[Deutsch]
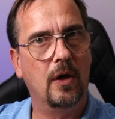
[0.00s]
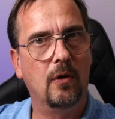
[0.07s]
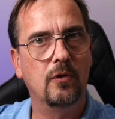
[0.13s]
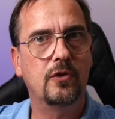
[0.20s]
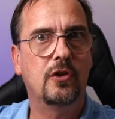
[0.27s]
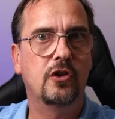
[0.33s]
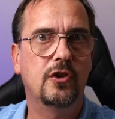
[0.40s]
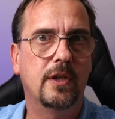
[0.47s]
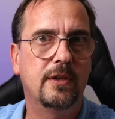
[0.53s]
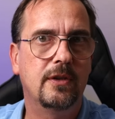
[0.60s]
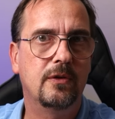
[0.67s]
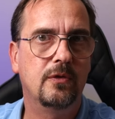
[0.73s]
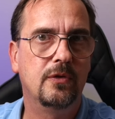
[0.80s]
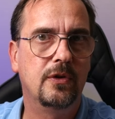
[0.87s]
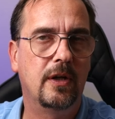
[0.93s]

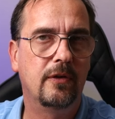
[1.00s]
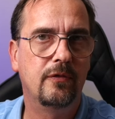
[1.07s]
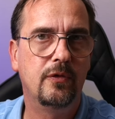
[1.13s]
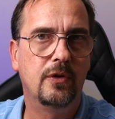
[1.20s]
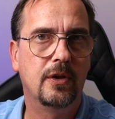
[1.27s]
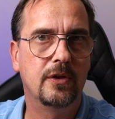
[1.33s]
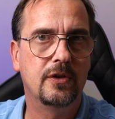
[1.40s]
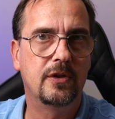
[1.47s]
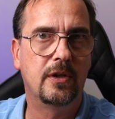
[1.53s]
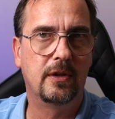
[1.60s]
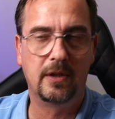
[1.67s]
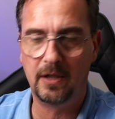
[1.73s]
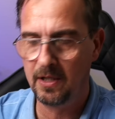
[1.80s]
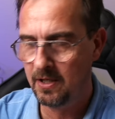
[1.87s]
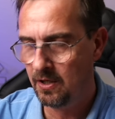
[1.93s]
ausgestattet und dafür, dass
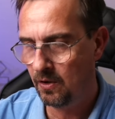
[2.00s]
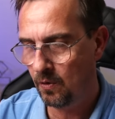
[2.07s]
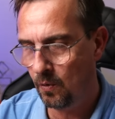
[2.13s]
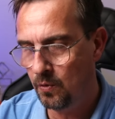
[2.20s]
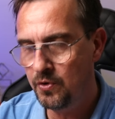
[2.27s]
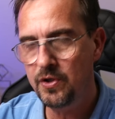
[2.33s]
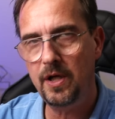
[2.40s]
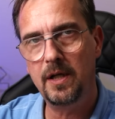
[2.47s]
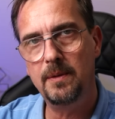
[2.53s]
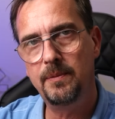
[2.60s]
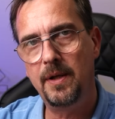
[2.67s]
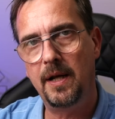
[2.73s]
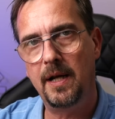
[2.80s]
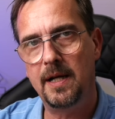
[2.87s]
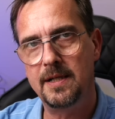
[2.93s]
die unterhalb
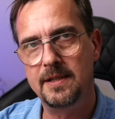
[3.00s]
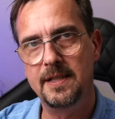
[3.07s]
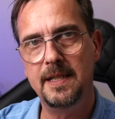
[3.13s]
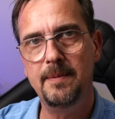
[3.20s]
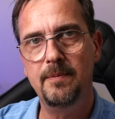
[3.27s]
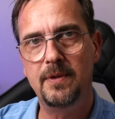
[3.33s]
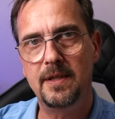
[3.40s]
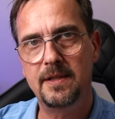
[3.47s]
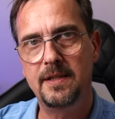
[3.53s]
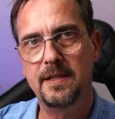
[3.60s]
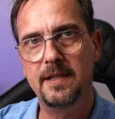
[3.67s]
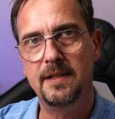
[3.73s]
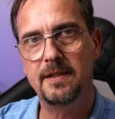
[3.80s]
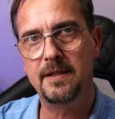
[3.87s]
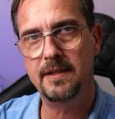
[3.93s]
der R7
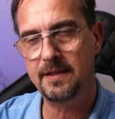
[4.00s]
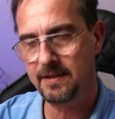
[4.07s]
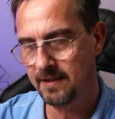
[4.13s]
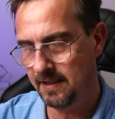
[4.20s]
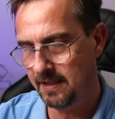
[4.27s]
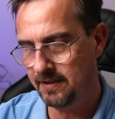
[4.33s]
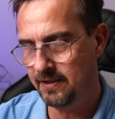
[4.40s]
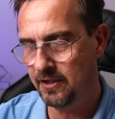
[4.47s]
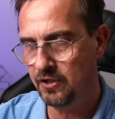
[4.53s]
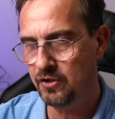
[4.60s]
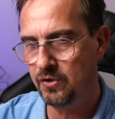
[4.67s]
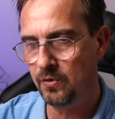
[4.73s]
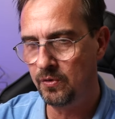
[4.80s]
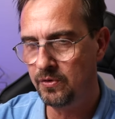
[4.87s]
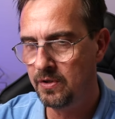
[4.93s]
platziert ist, ist die
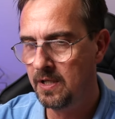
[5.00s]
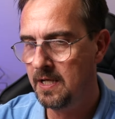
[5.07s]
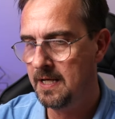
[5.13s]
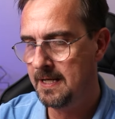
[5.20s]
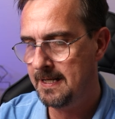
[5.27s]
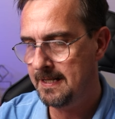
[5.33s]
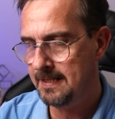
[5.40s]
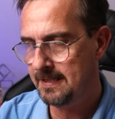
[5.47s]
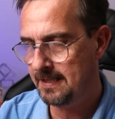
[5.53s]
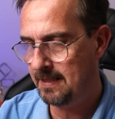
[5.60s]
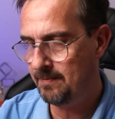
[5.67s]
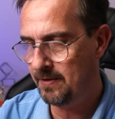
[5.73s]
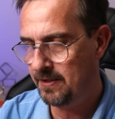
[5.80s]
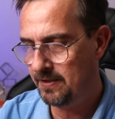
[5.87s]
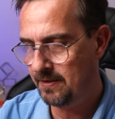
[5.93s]
schon
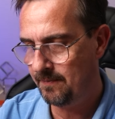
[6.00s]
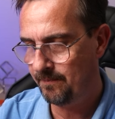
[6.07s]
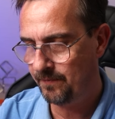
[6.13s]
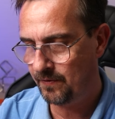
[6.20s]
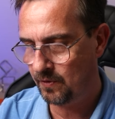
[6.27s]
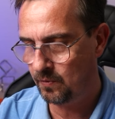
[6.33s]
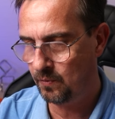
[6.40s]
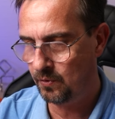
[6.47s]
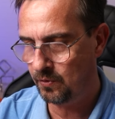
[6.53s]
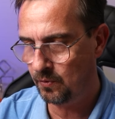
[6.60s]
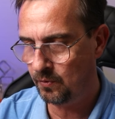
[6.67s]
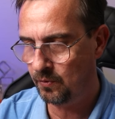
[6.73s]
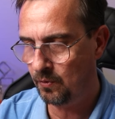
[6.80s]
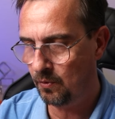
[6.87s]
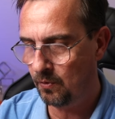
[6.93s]
ziemlich gut
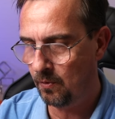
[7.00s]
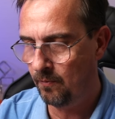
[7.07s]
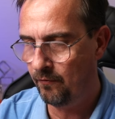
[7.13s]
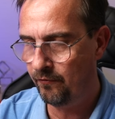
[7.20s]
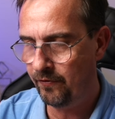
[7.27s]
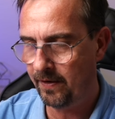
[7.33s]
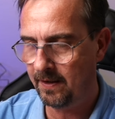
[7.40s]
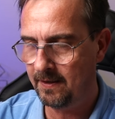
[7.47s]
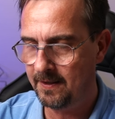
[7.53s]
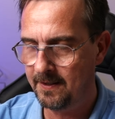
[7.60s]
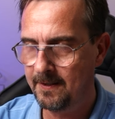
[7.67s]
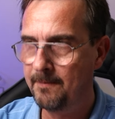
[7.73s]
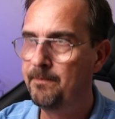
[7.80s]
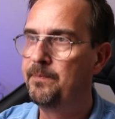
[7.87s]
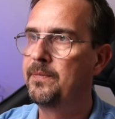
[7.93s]
und
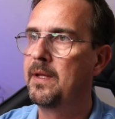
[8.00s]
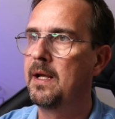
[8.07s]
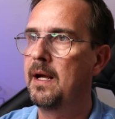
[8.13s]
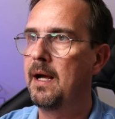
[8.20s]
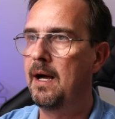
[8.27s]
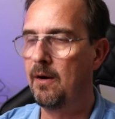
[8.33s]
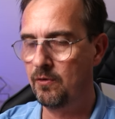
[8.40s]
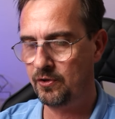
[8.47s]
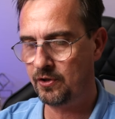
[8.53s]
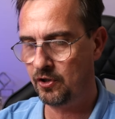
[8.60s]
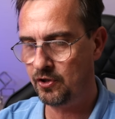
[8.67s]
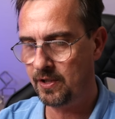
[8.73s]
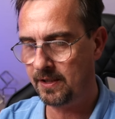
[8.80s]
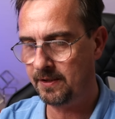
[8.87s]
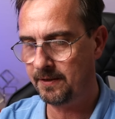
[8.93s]
umfänglich
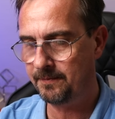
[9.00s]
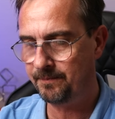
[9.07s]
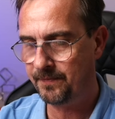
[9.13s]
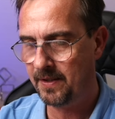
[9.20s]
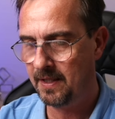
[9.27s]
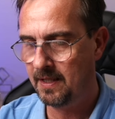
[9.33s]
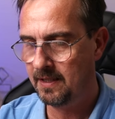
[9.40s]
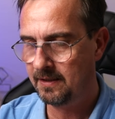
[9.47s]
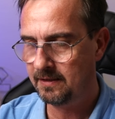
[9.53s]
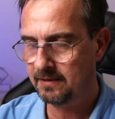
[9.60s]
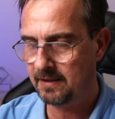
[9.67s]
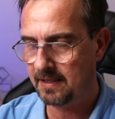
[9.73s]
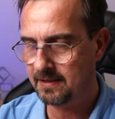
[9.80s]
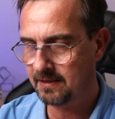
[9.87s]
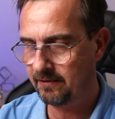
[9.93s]
ausgestattet.
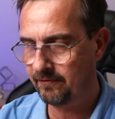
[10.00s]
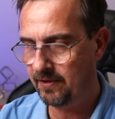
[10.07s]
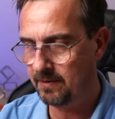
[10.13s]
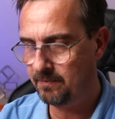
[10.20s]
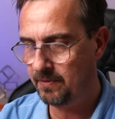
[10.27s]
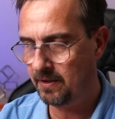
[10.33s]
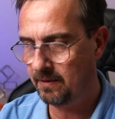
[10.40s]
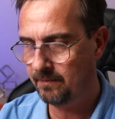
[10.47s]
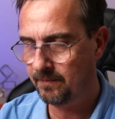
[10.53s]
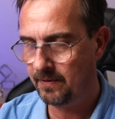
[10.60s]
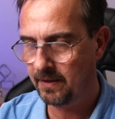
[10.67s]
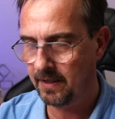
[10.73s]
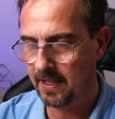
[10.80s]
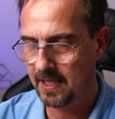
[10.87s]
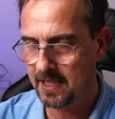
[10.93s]
Das gefällt mir
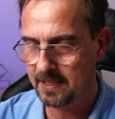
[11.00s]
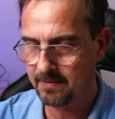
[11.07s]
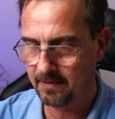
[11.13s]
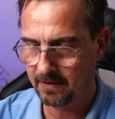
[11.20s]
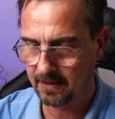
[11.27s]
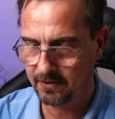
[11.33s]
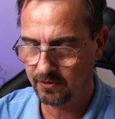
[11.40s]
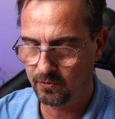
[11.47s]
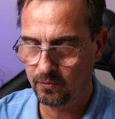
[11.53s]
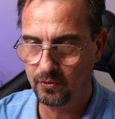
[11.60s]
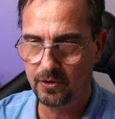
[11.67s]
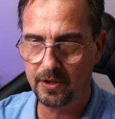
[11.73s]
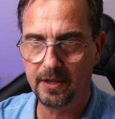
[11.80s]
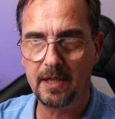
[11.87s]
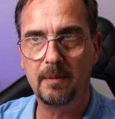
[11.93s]
erstmal ganz
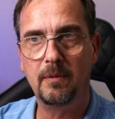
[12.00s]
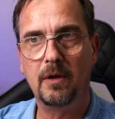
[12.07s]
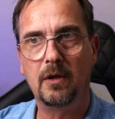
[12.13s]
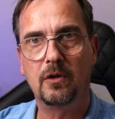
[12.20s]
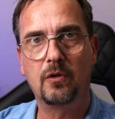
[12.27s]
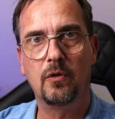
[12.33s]
gut. Die Kamera